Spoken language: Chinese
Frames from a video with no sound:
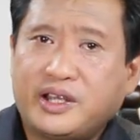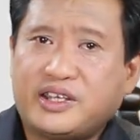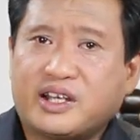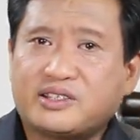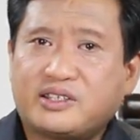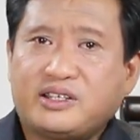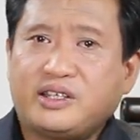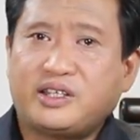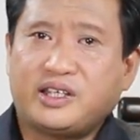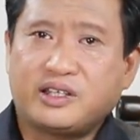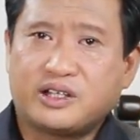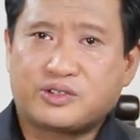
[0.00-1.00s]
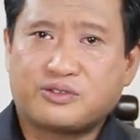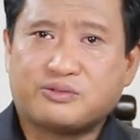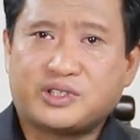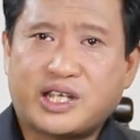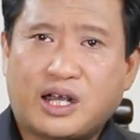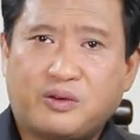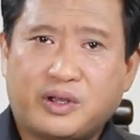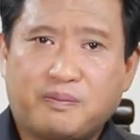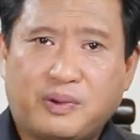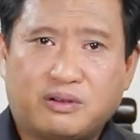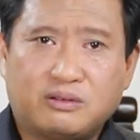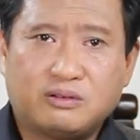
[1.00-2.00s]
杨森一听到属下汇
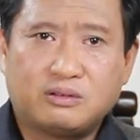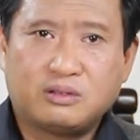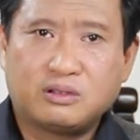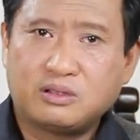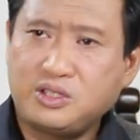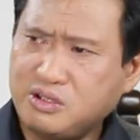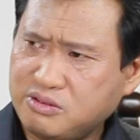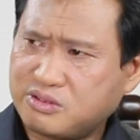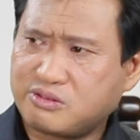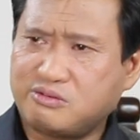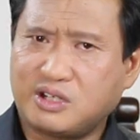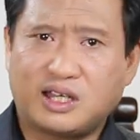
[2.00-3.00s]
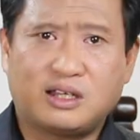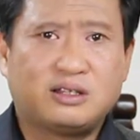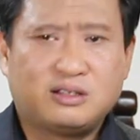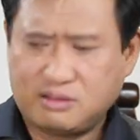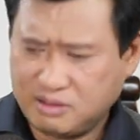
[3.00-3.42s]
报又输了，